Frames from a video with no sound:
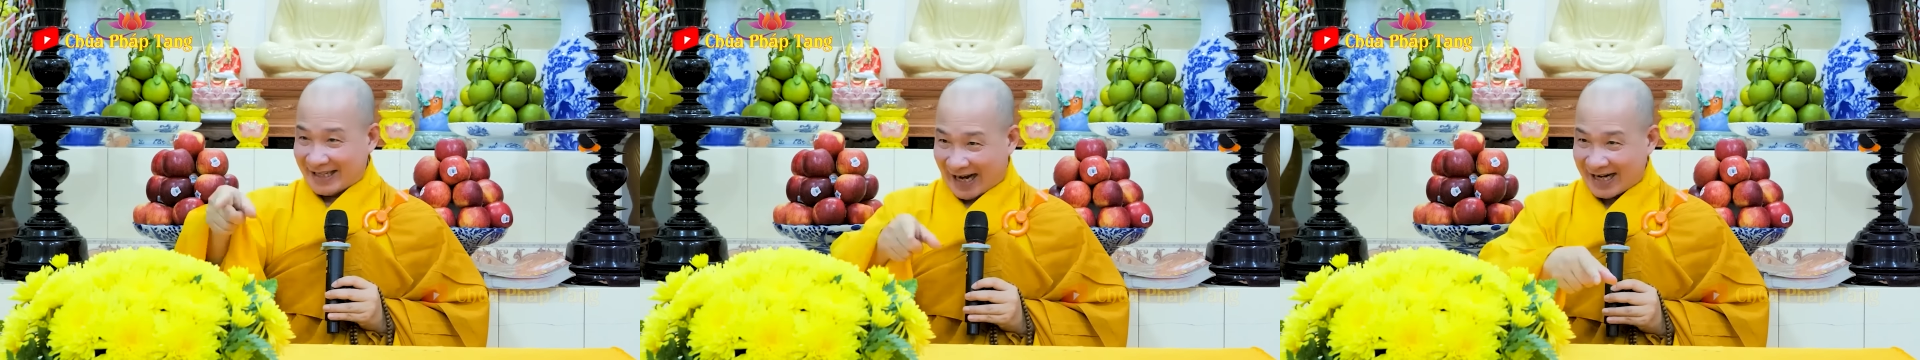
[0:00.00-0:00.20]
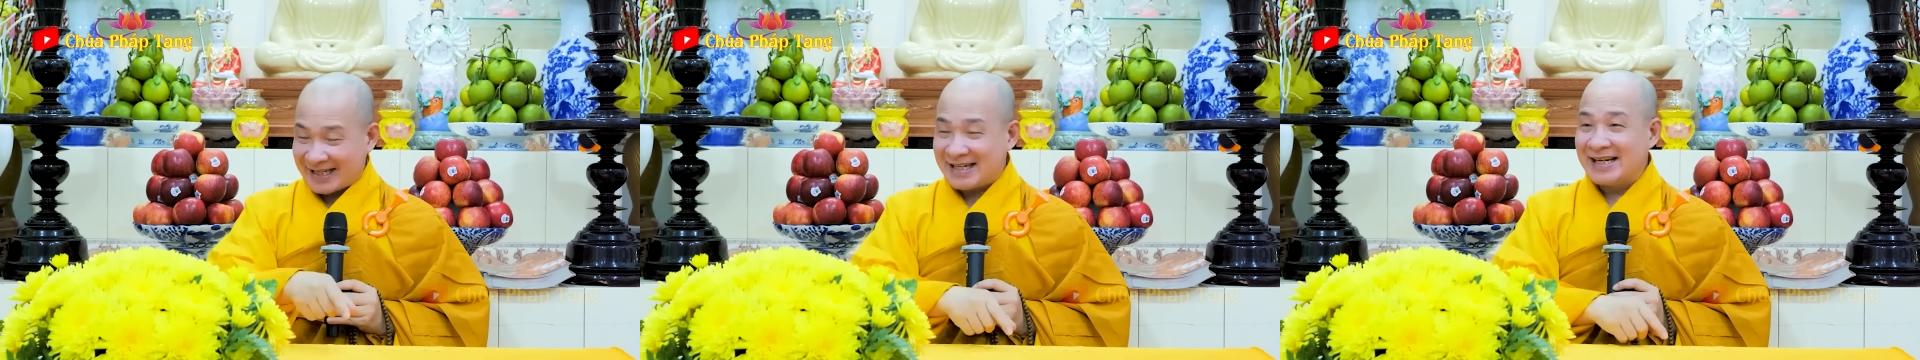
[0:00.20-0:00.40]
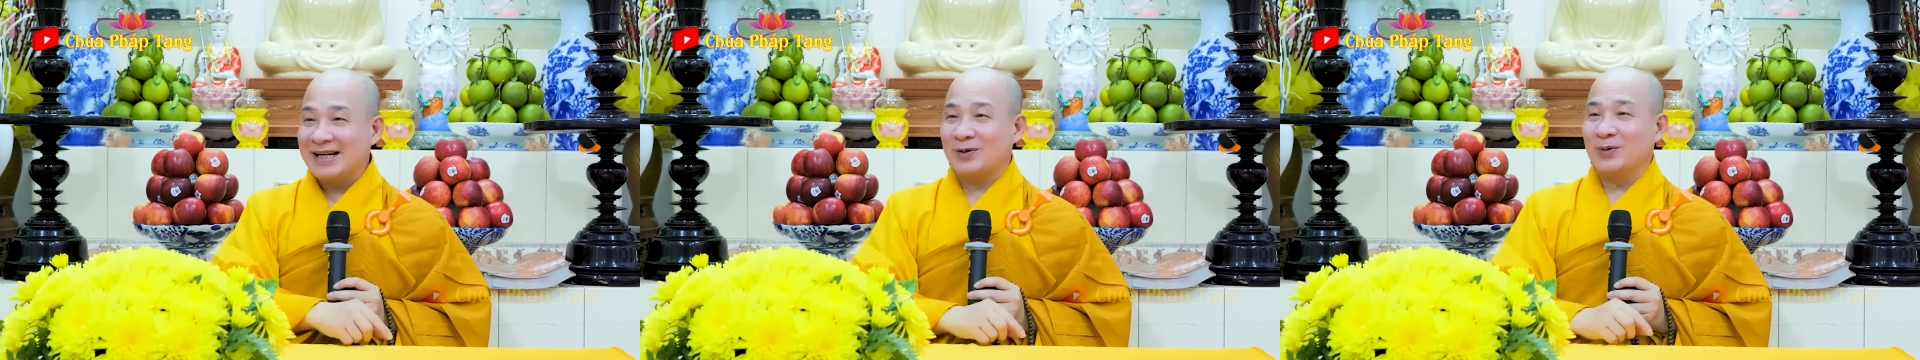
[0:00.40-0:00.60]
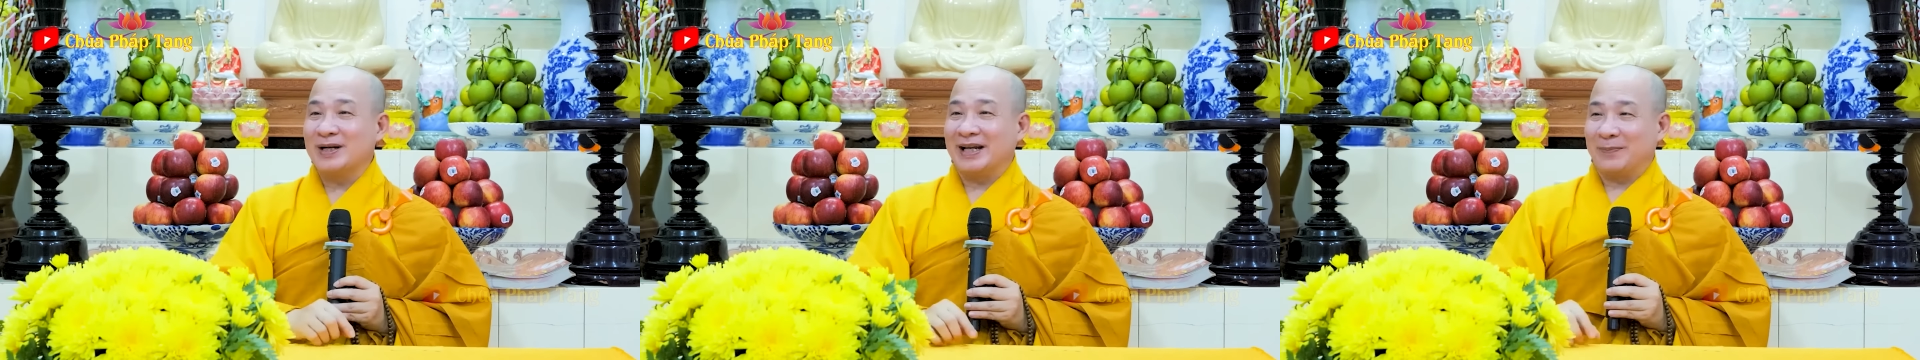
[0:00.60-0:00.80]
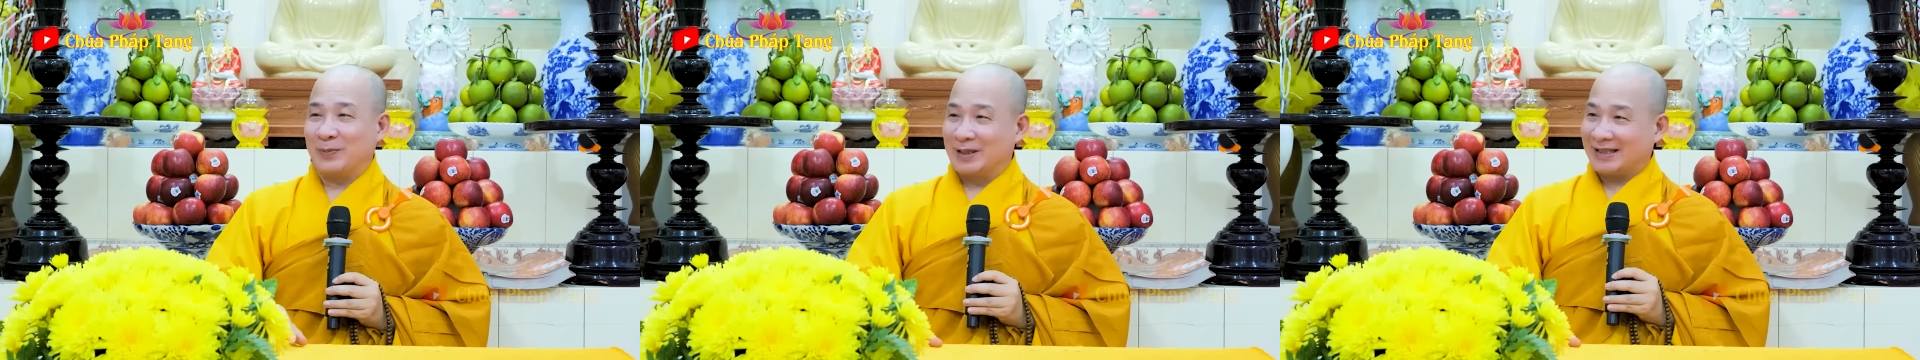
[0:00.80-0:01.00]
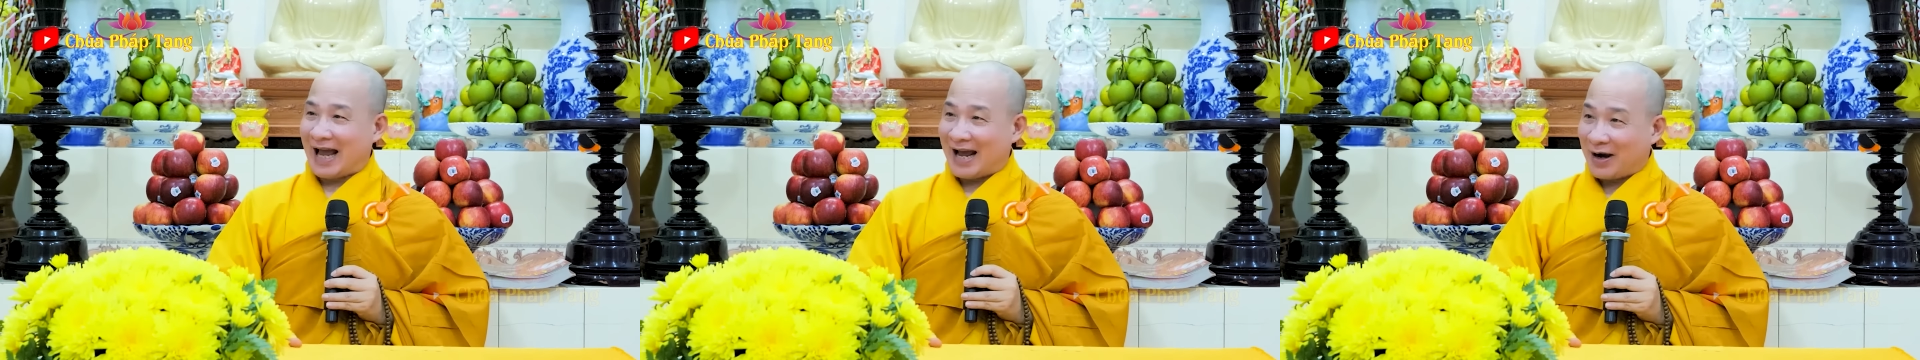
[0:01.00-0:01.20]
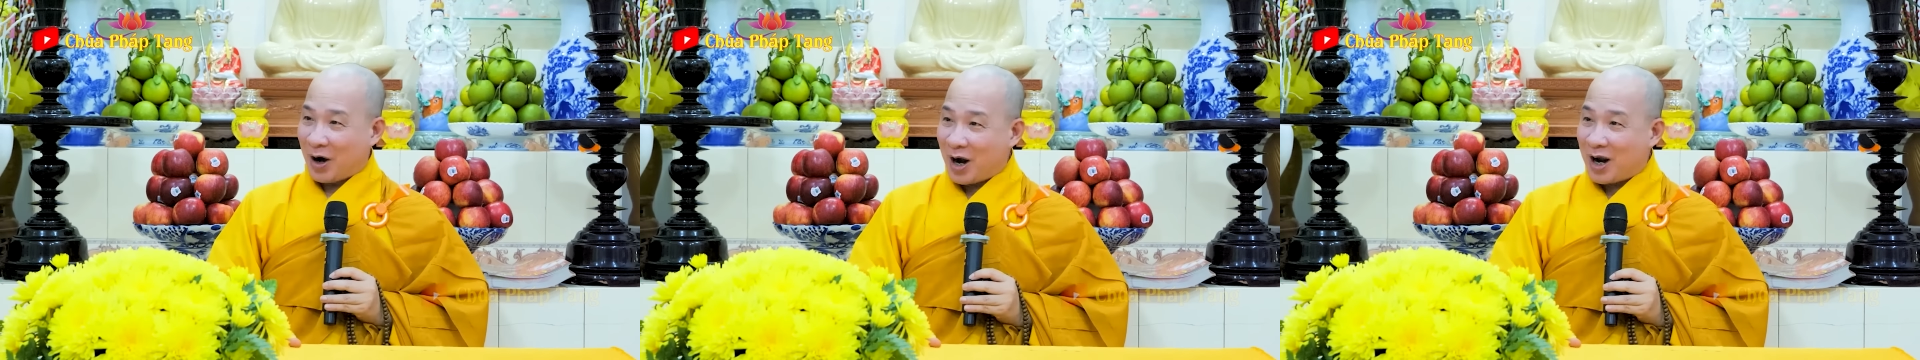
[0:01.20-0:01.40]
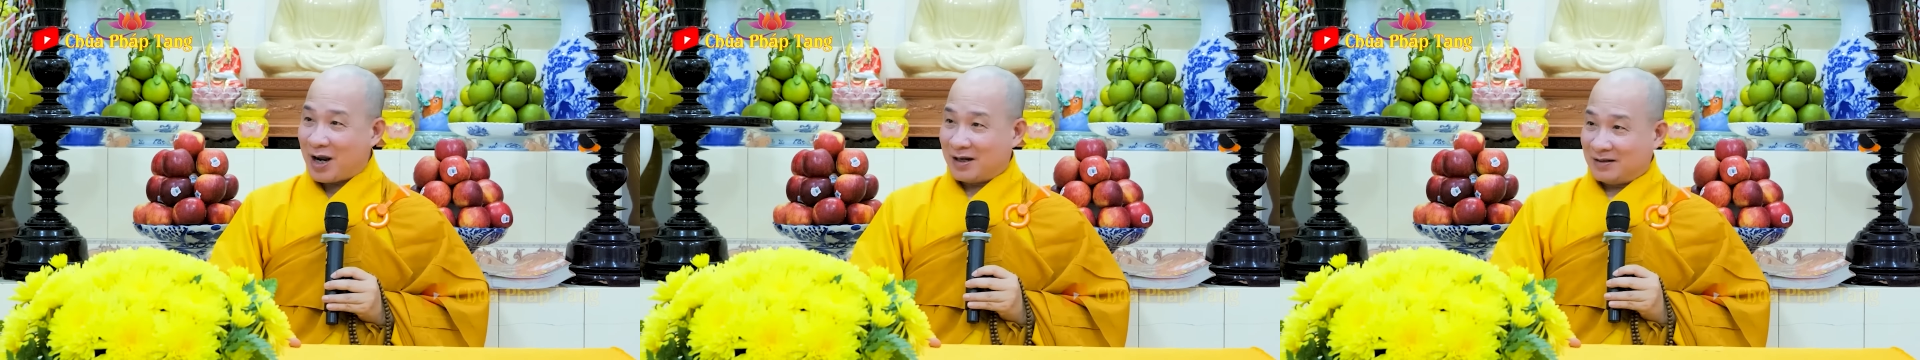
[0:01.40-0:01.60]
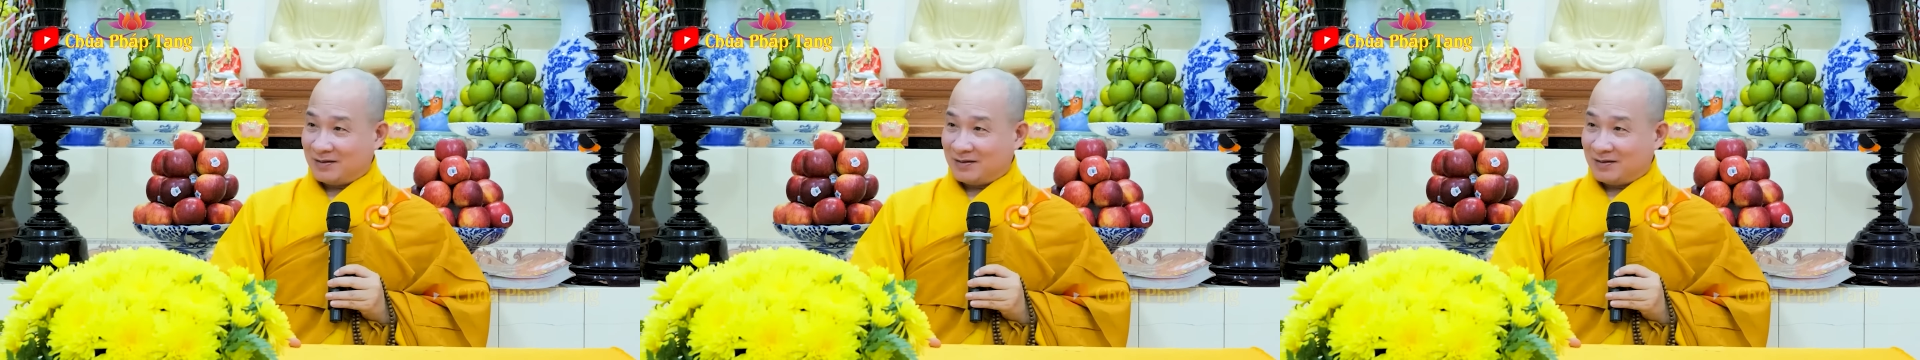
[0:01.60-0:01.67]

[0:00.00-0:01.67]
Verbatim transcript: nhận riêng của nghiệp người ta đó.